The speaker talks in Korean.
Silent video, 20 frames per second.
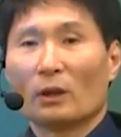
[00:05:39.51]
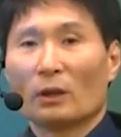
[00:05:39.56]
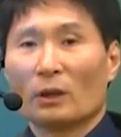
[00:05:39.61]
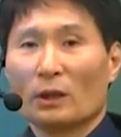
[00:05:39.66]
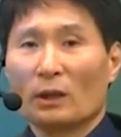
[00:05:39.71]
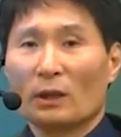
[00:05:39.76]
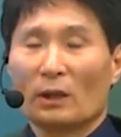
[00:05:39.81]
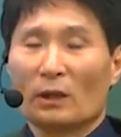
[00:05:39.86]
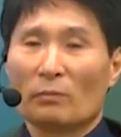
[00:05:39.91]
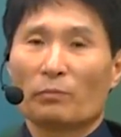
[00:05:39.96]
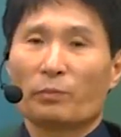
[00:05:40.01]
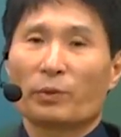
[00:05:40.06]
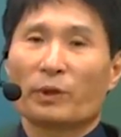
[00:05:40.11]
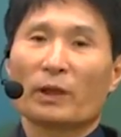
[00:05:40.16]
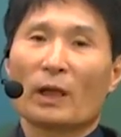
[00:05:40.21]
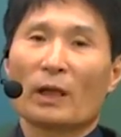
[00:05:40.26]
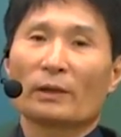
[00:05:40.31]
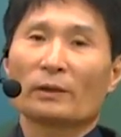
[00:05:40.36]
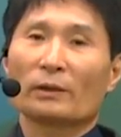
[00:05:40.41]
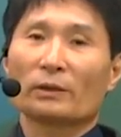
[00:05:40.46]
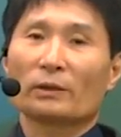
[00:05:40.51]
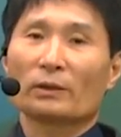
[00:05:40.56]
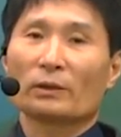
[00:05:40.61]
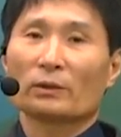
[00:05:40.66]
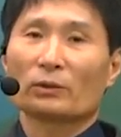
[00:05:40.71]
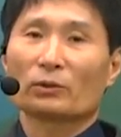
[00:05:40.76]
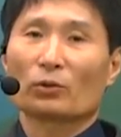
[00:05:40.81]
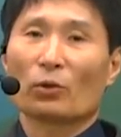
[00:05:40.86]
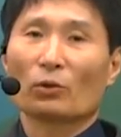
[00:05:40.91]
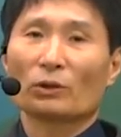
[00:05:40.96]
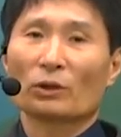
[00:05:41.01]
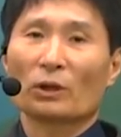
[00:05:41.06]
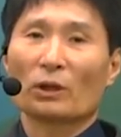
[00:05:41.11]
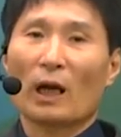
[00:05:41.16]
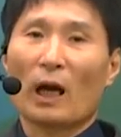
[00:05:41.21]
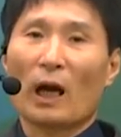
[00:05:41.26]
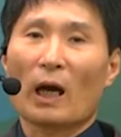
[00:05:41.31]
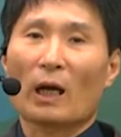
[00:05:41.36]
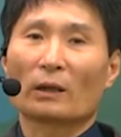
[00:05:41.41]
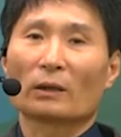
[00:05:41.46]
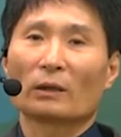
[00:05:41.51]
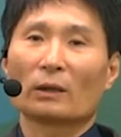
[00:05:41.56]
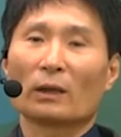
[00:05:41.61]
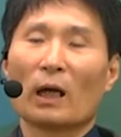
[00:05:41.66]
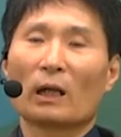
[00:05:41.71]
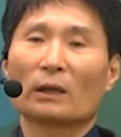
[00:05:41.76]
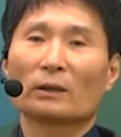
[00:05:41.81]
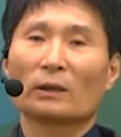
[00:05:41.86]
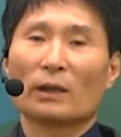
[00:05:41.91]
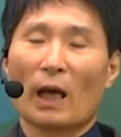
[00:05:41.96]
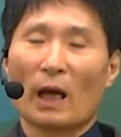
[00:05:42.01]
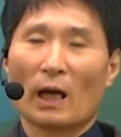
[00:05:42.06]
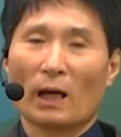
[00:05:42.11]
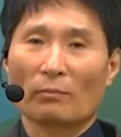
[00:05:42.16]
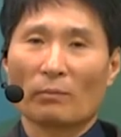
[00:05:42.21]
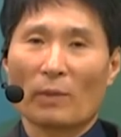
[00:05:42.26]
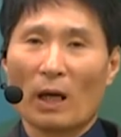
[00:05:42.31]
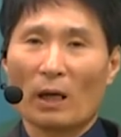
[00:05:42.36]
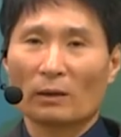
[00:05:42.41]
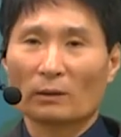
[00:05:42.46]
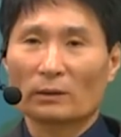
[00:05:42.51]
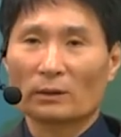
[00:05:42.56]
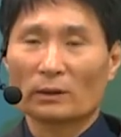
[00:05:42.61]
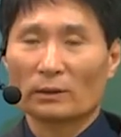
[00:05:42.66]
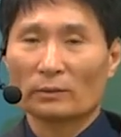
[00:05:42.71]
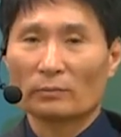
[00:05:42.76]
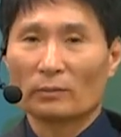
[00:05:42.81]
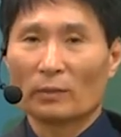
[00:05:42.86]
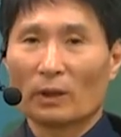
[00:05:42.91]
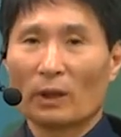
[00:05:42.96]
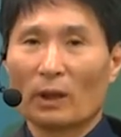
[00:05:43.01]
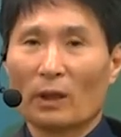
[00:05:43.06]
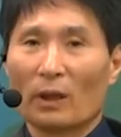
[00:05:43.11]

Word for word: 이 임피단스 조정 가능한 양만큼